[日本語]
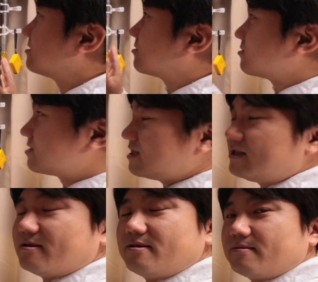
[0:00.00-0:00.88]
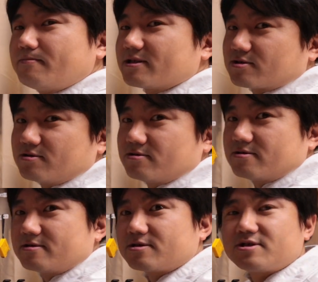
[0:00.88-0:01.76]
こっちに
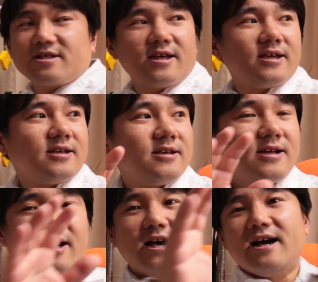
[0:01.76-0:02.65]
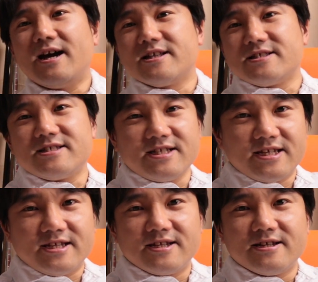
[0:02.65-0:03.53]
パソコンそしてあっち
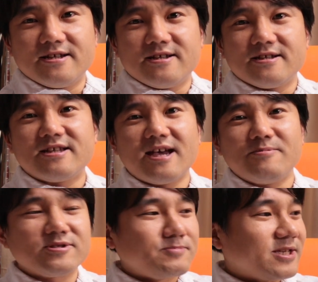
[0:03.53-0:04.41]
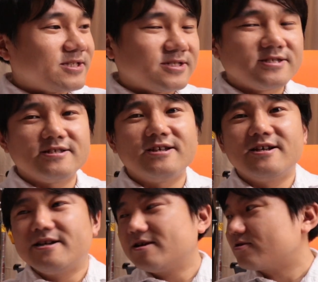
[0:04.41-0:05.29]
にゲームスペース
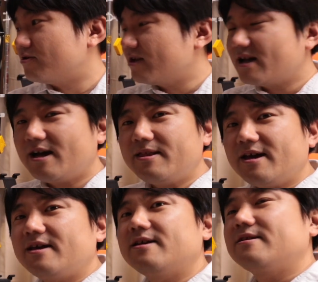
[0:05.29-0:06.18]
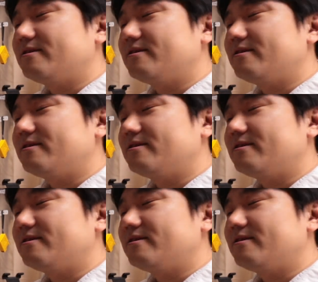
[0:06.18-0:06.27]
これがね